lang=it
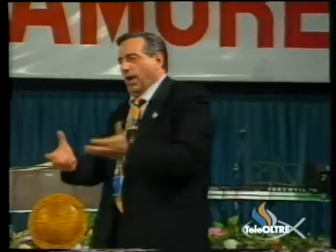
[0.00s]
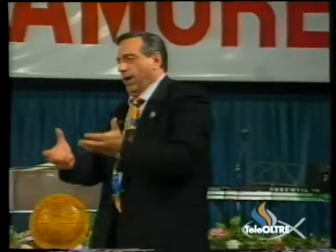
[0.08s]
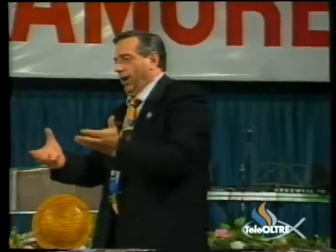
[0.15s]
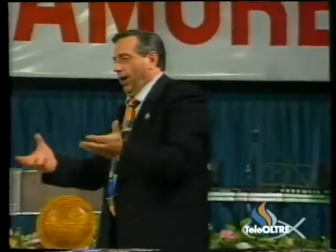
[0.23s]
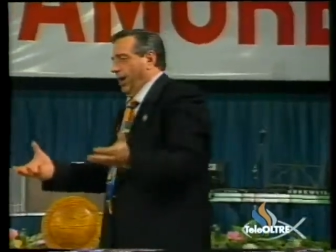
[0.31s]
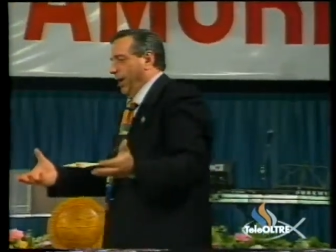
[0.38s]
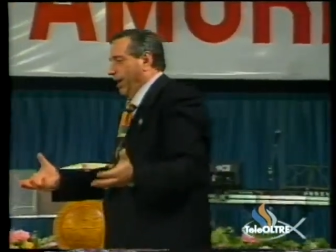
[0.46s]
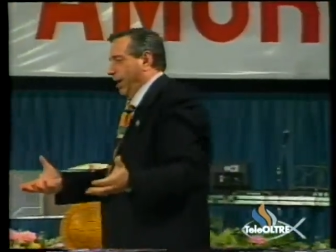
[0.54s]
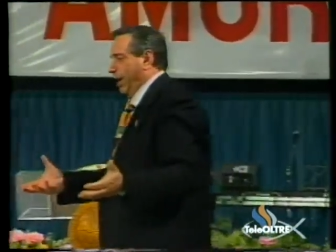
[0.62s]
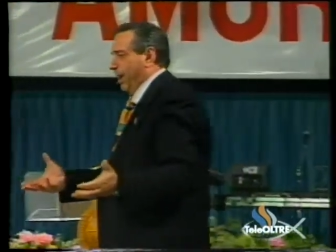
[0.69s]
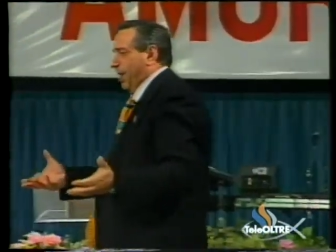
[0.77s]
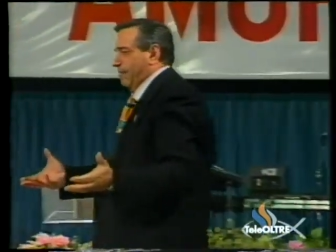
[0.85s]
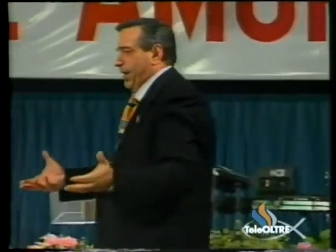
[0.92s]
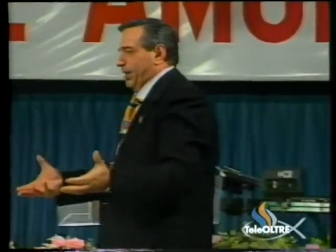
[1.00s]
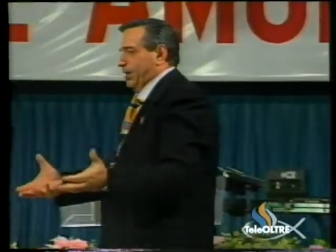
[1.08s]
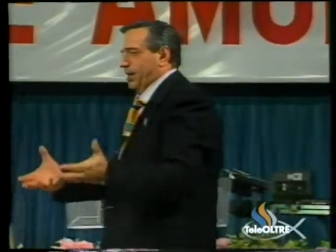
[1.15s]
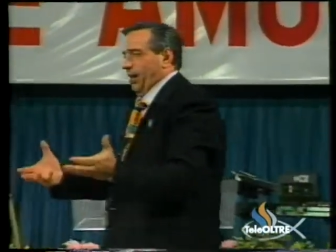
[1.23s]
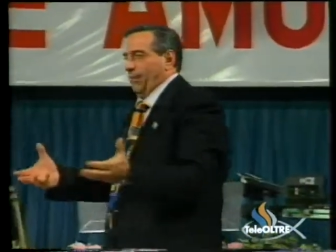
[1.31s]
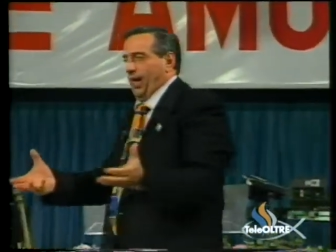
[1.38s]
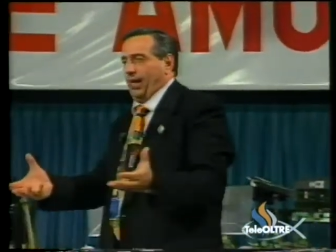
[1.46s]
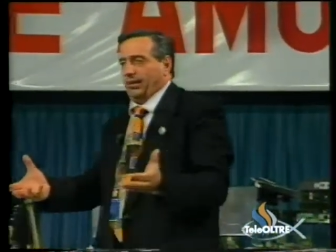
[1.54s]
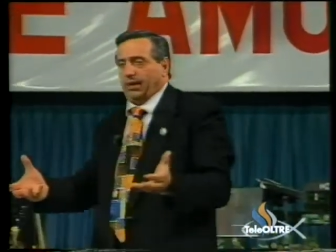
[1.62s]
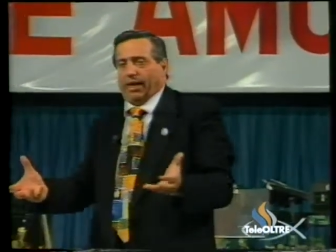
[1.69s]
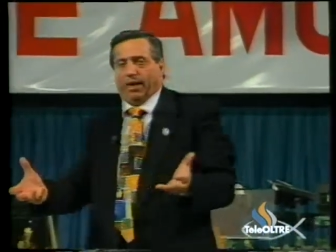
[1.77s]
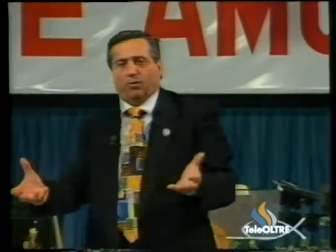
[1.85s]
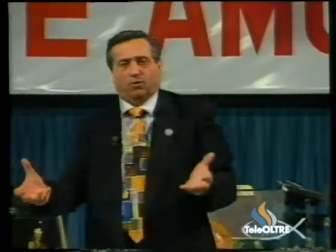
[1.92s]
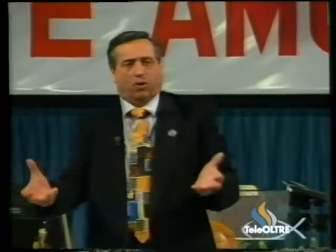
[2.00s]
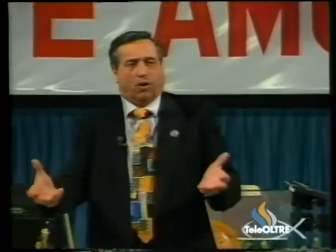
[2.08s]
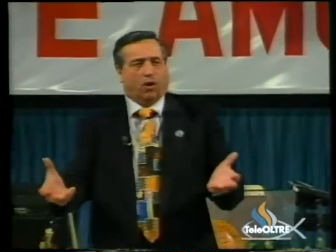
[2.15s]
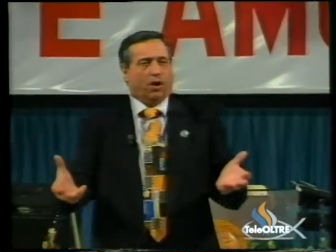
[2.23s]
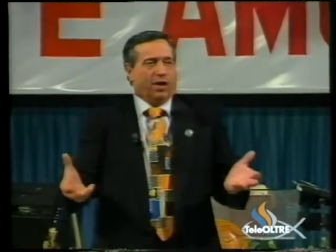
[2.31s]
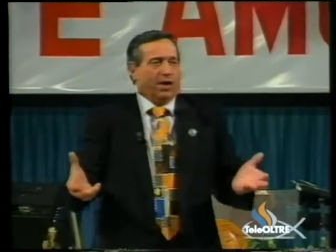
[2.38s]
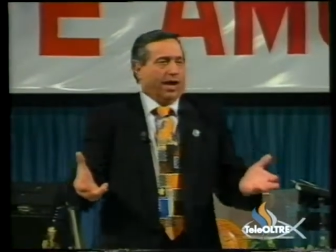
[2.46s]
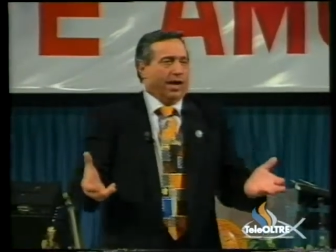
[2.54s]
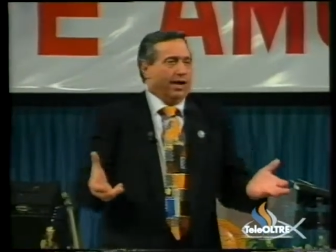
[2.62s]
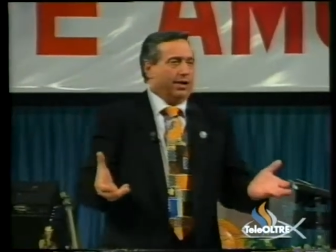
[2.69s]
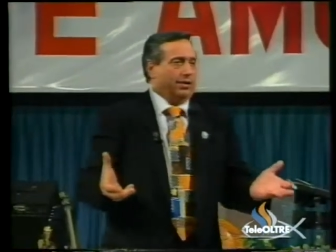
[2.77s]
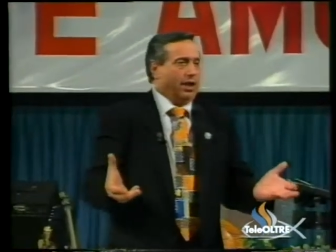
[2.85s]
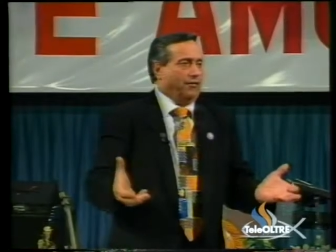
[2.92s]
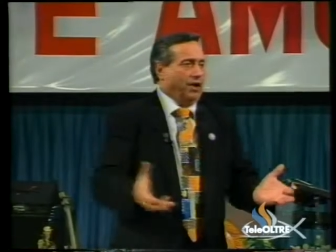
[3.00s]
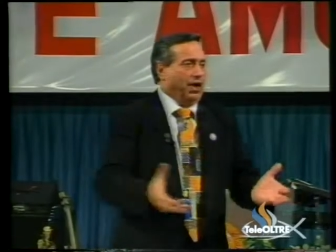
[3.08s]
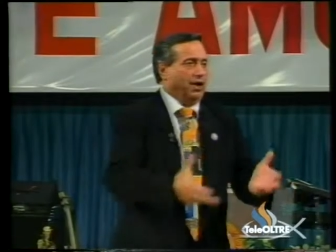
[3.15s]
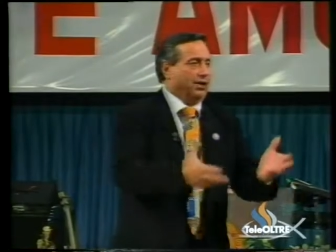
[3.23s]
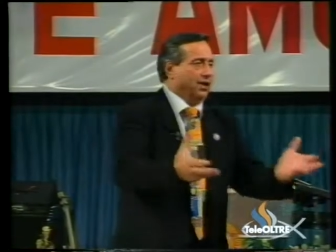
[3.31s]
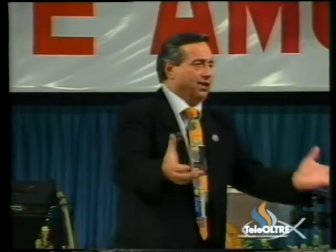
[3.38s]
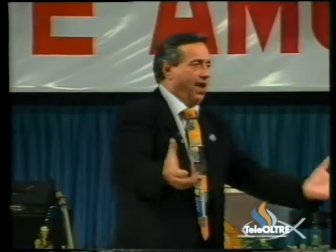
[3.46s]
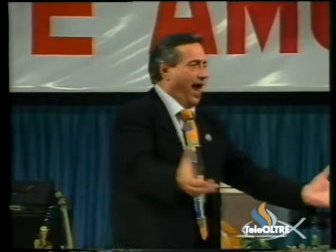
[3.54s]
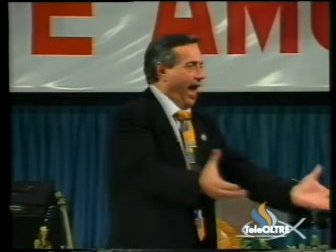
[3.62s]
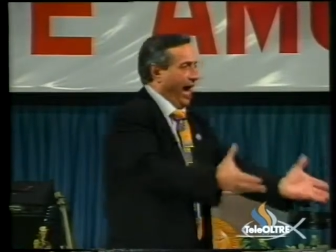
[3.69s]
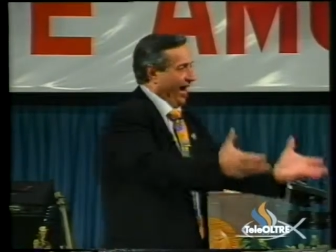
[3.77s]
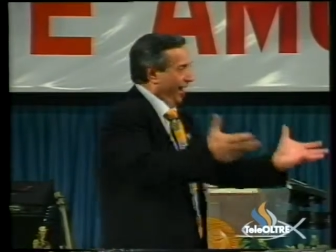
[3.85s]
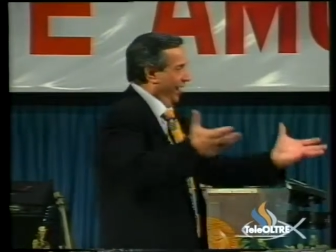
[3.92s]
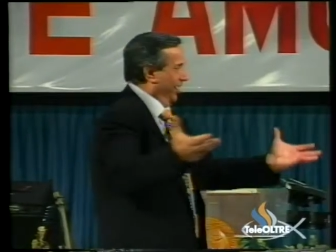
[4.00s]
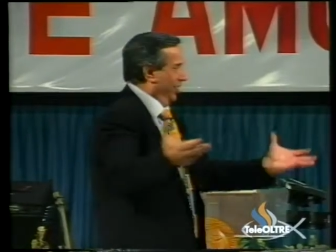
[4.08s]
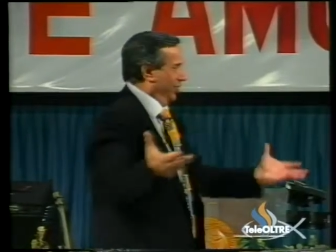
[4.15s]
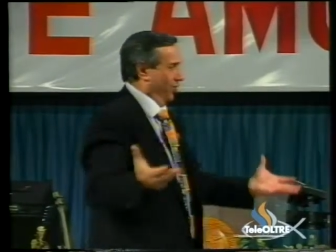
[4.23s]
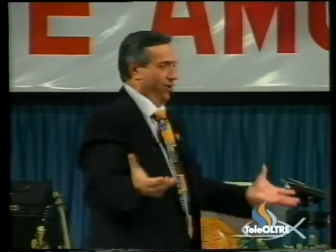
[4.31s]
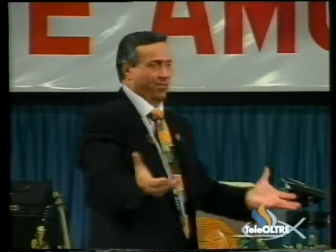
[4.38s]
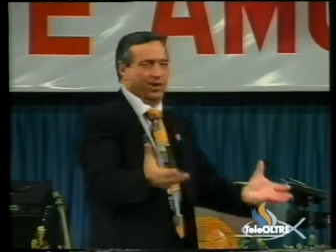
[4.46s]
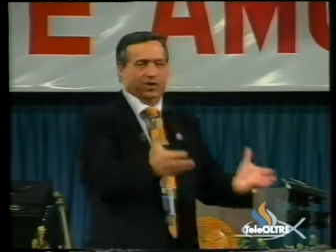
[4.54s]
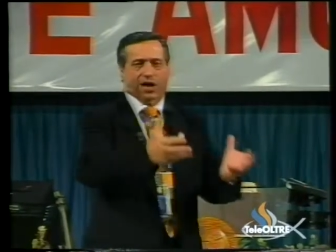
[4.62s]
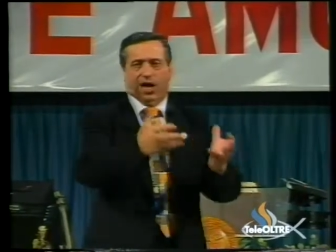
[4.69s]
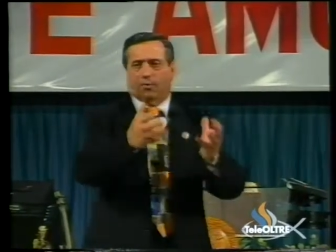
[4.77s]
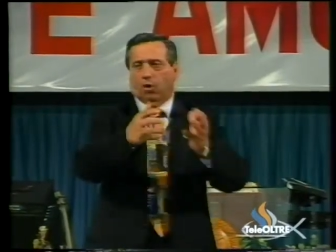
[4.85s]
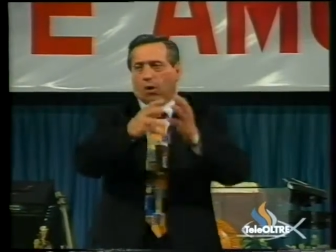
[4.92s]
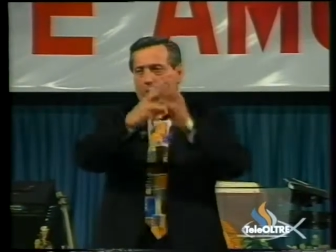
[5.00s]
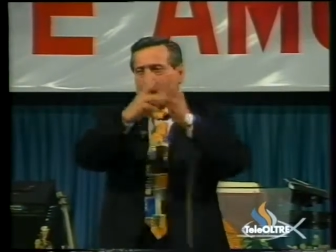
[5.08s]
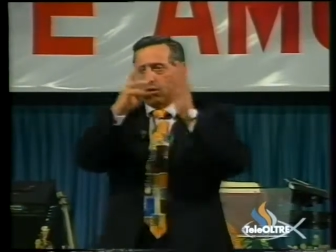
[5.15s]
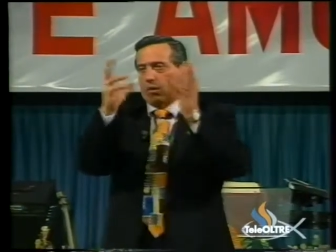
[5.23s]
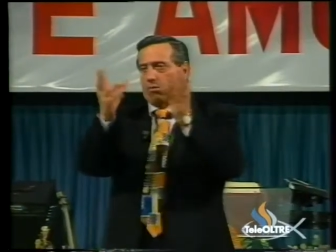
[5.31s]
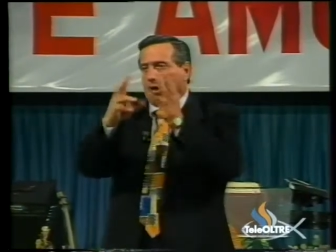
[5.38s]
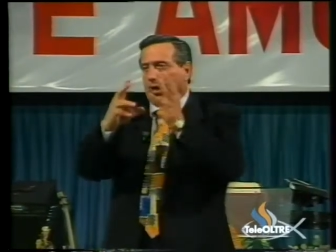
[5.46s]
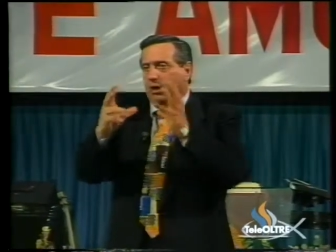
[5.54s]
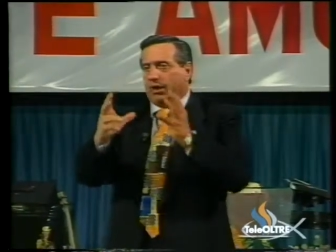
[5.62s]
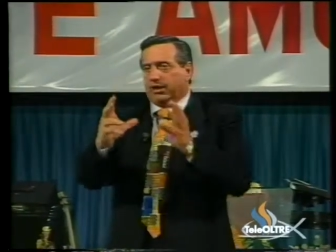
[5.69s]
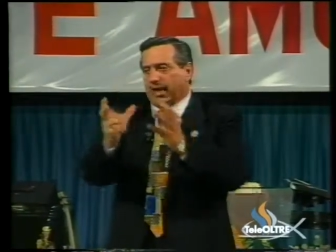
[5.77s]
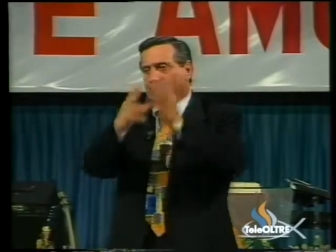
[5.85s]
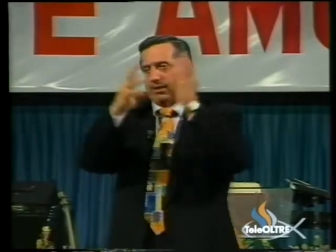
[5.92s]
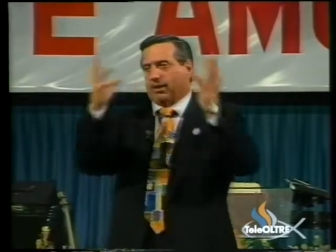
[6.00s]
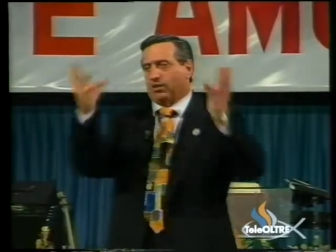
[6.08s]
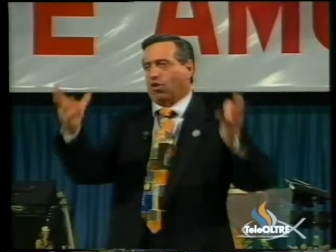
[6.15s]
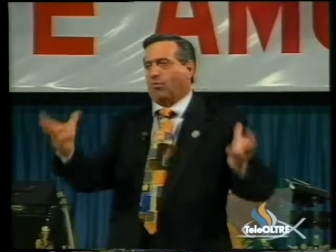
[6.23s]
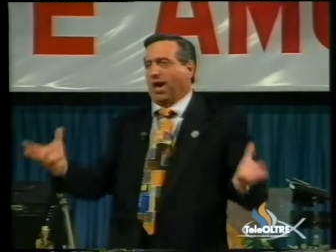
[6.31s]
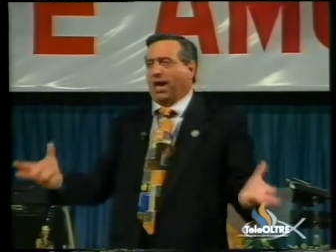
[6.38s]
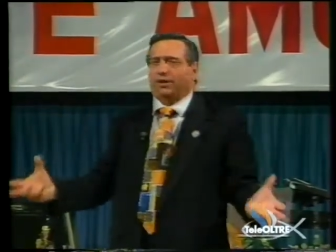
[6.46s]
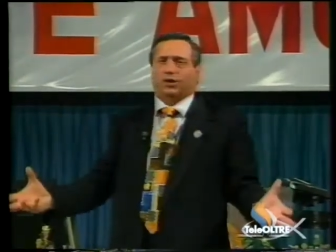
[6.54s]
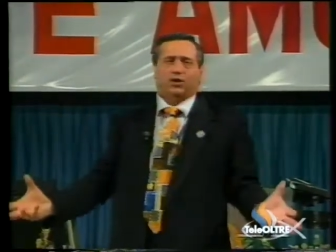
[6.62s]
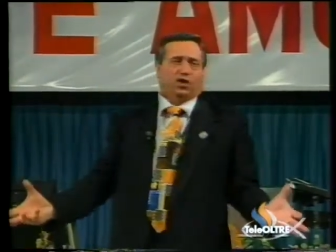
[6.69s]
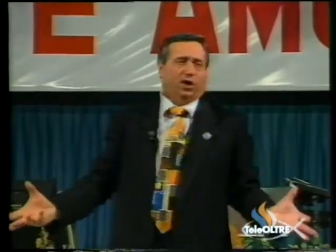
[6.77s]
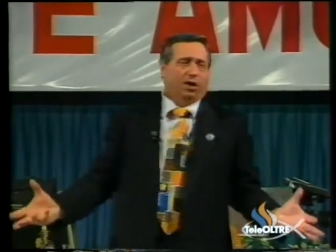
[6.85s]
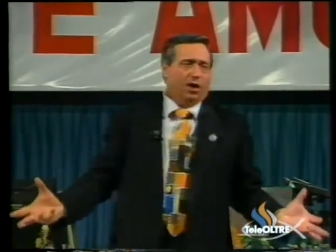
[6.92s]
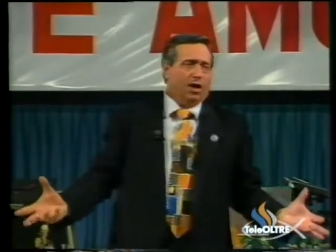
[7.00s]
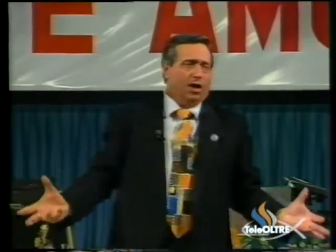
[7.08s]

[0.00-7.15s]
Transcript: che praticamente è uno eh, dei figli di Israele, ce lo immaginiamo con quei tratti somatici,